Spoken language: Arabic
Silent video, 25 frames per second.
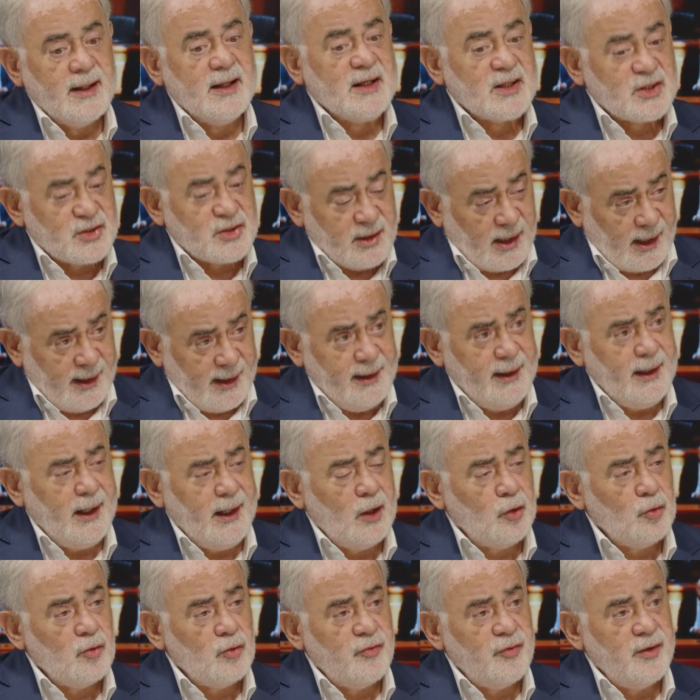صحيح
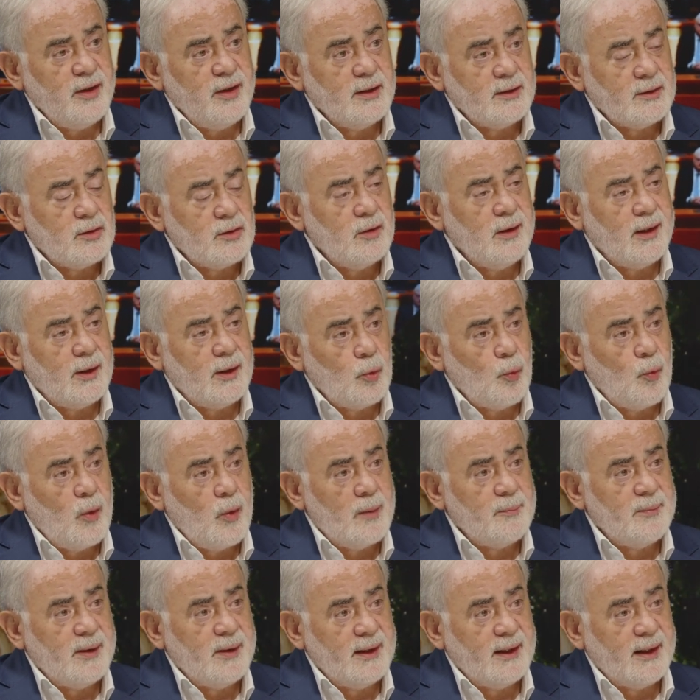انه في طلع
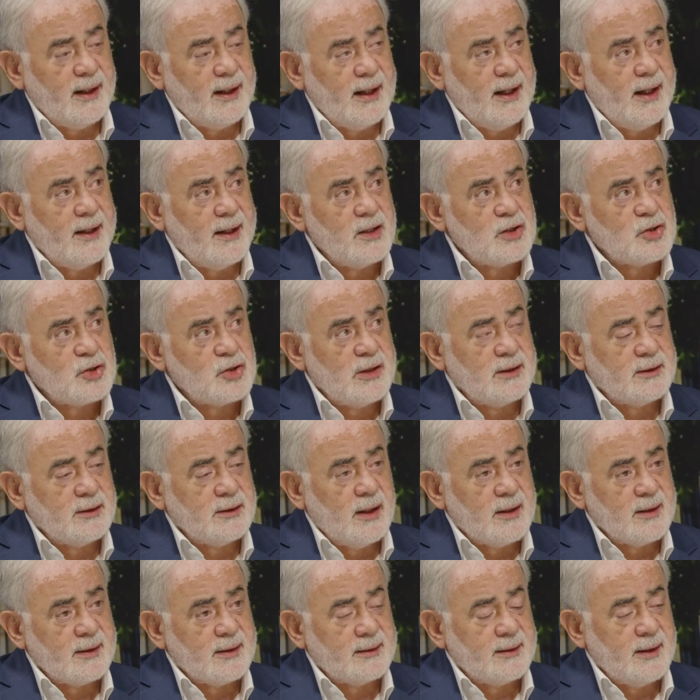نواب هن خارج
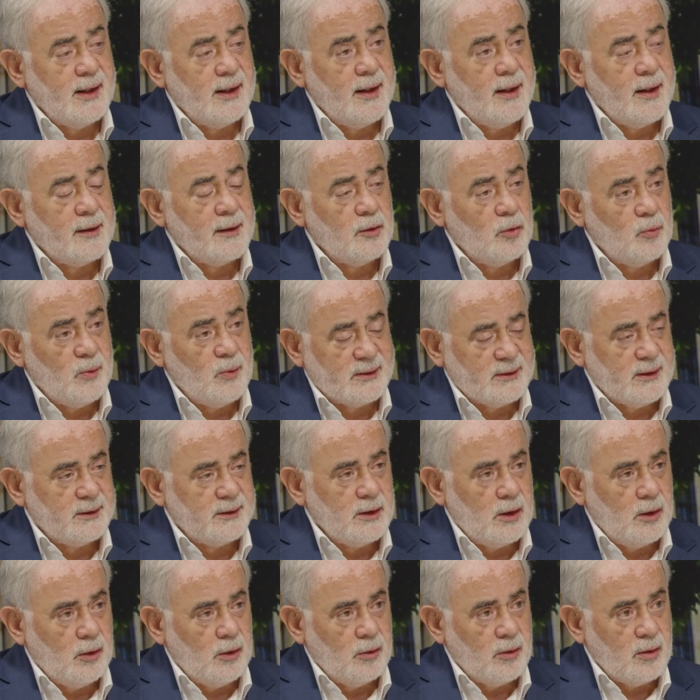اطار التيار
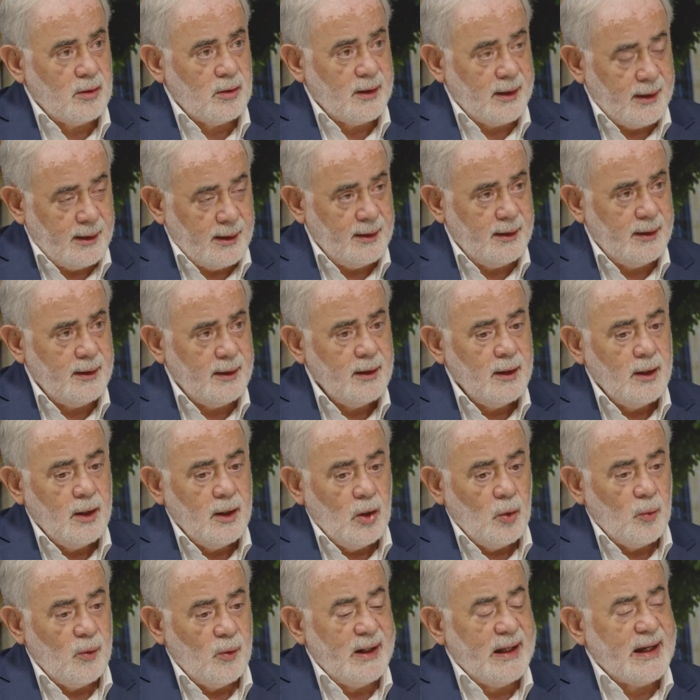الوطني الحر ايه
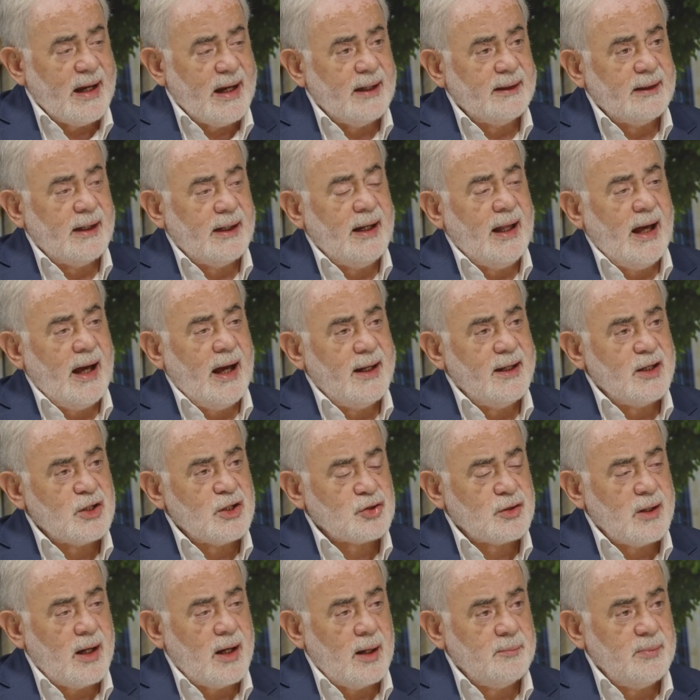ولكن الحاله
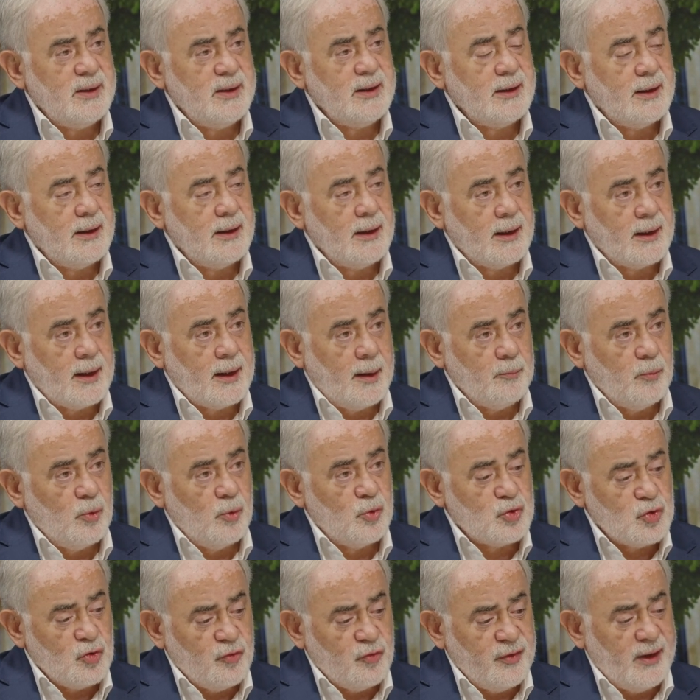الشعبيه انا
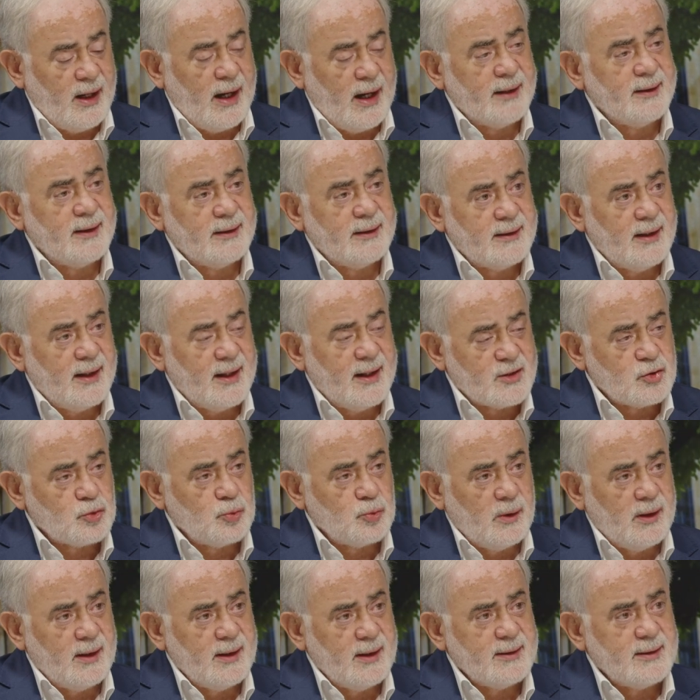بشوف في عدد
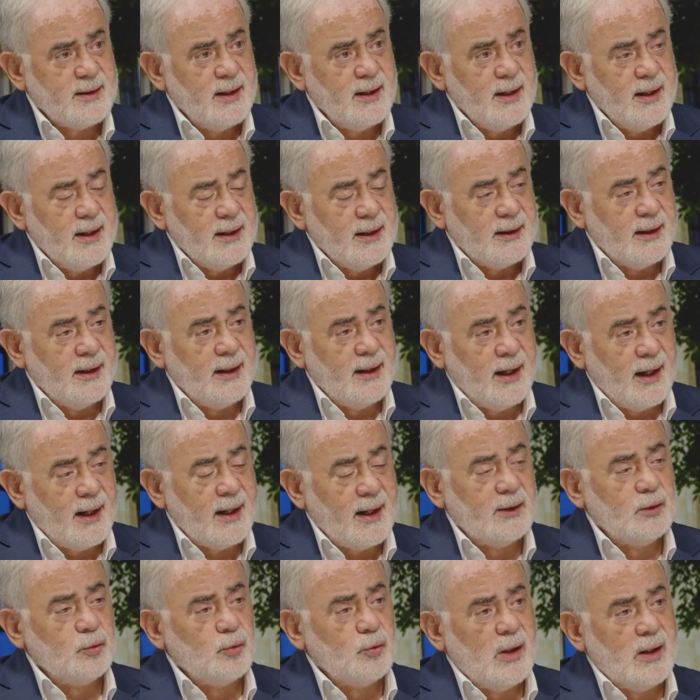الاصوات يلي
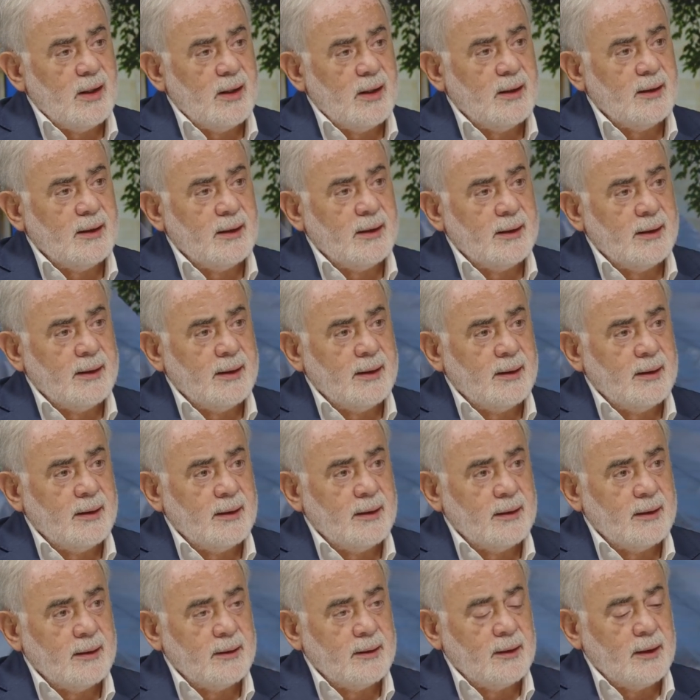اخذوها
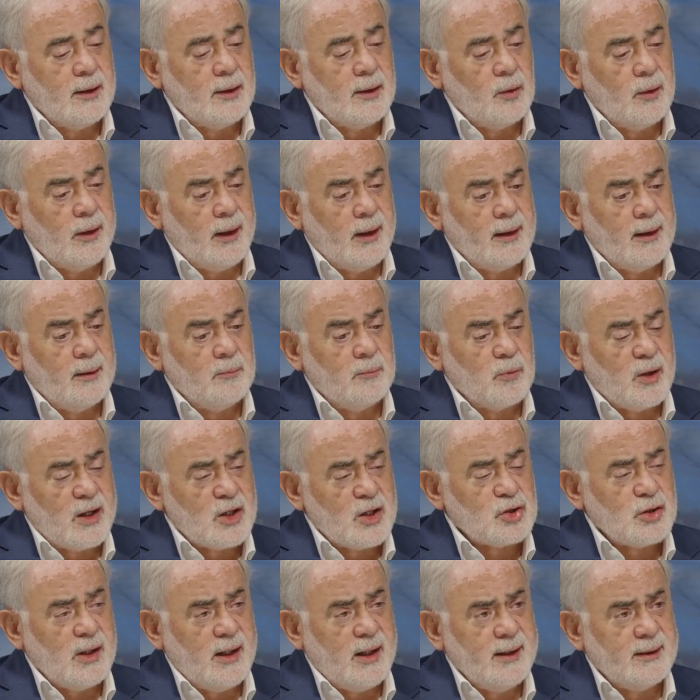آه، انه يعني
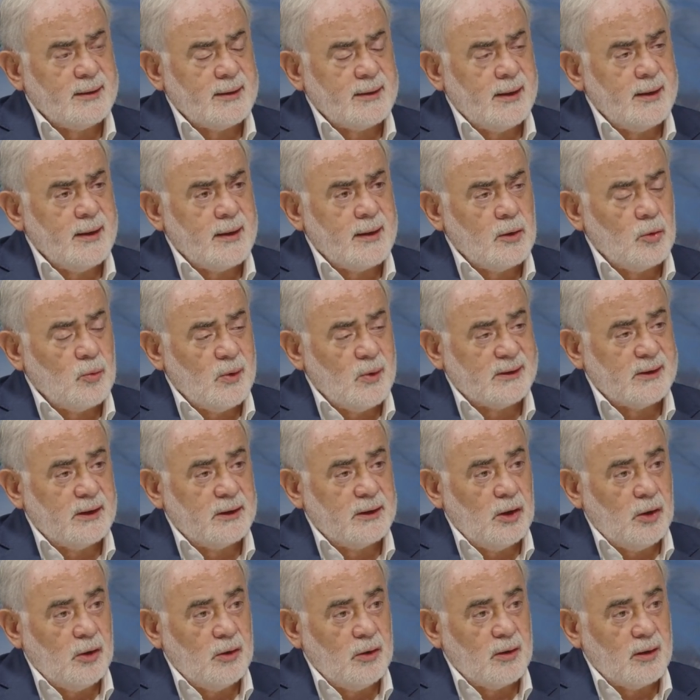مرشحي التيار الوطني
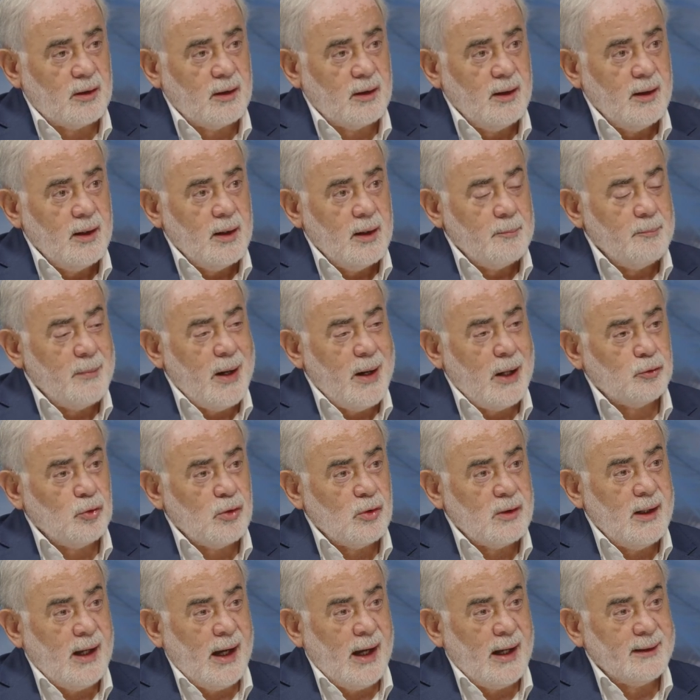الحر
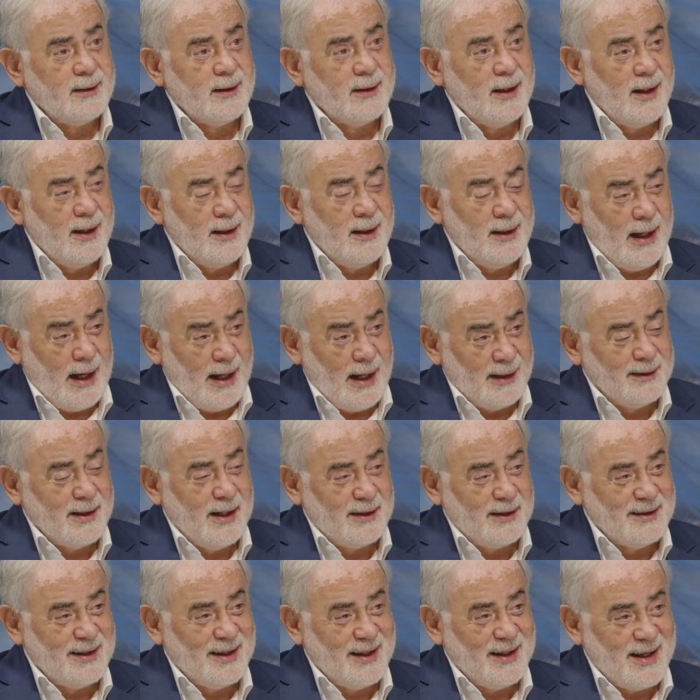بعدهم لحد لحد
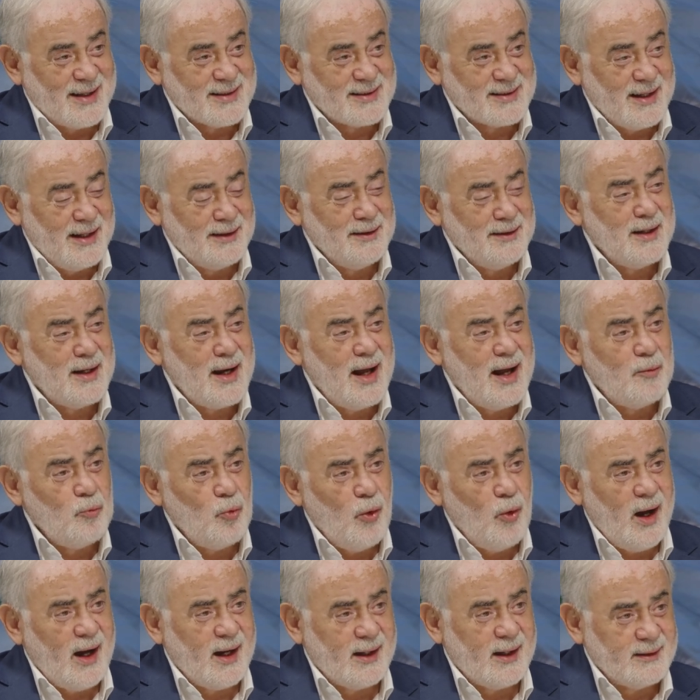هذه اللحظه هن رقم
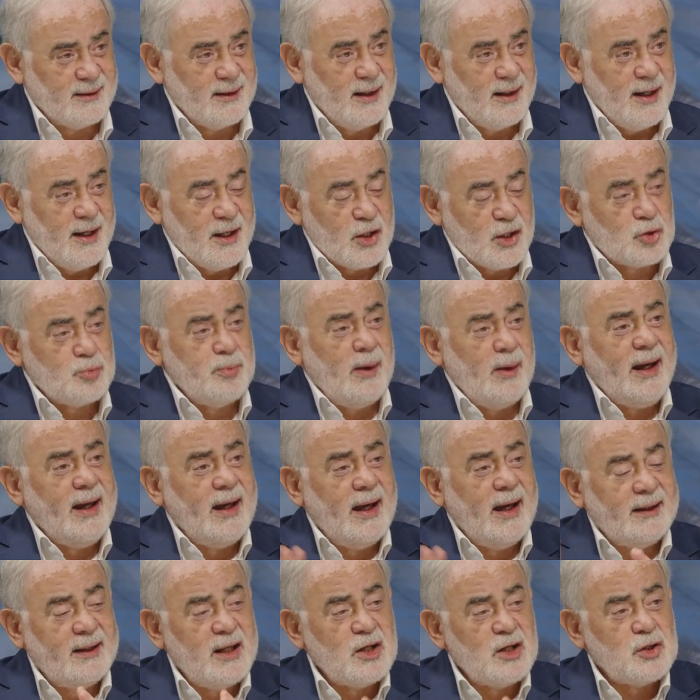واحد جمعي
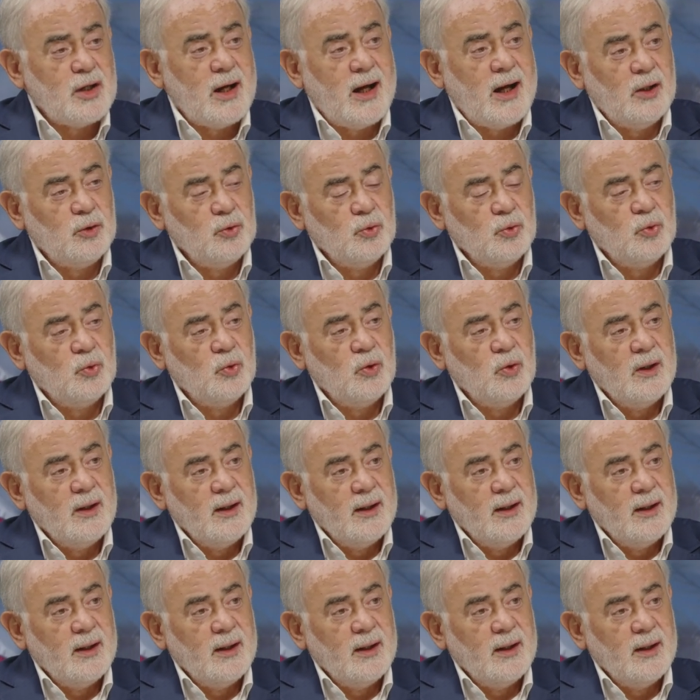قديش اخذوه